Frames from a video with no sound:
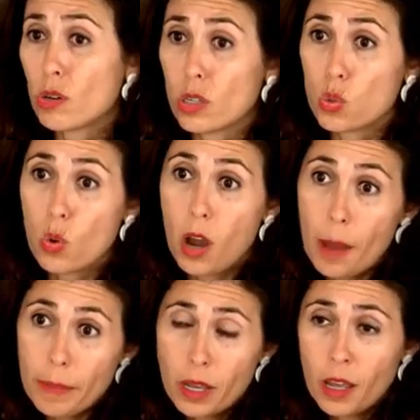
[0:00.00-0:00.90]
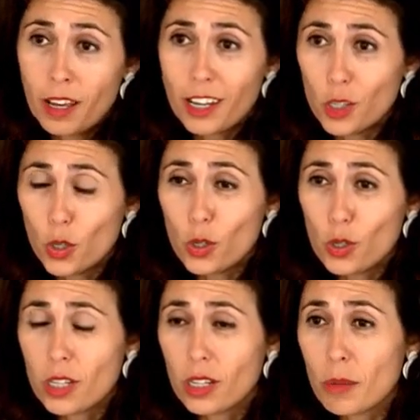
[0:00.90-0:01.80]
creo que es un gap que
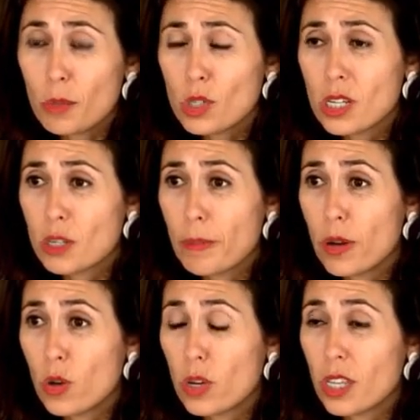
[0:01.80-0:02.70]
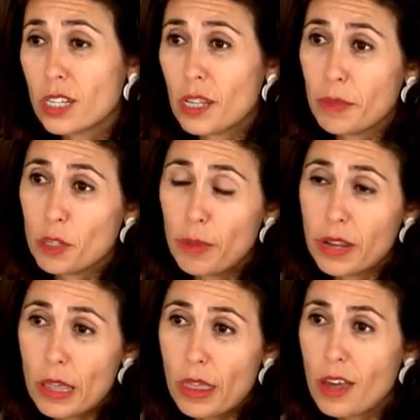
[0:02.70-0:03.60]
todos tenemos y espero hoy desde mi
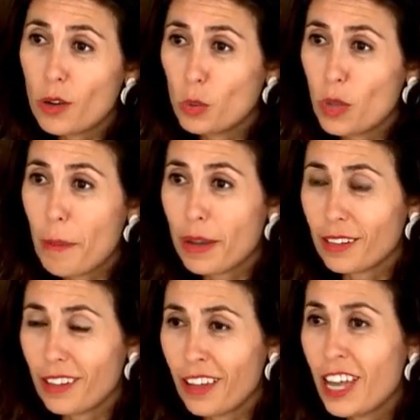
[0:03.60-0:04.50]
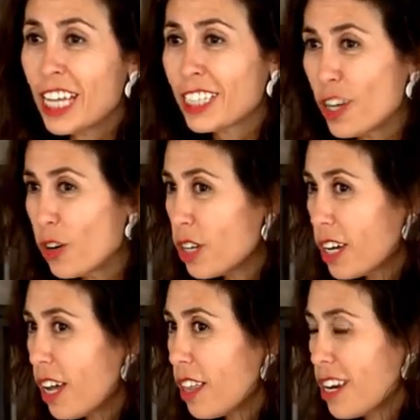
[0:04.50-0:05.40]
experiencia con una parte
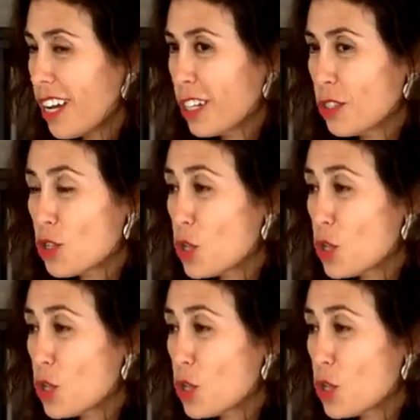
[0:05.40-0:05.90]
teórica de la que no